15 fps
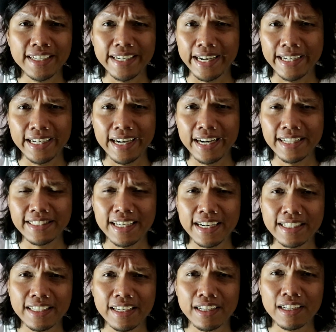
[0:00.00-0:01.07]
Nah, ada
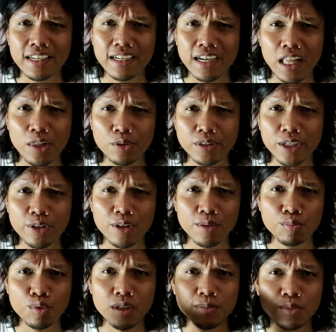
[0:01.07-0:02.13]
dasarnya. Kalau saya udah
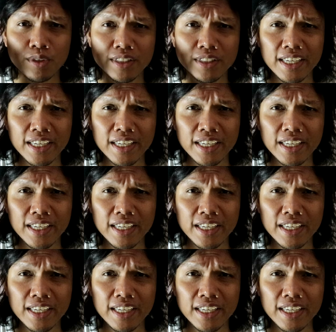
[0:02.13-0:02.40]
buat,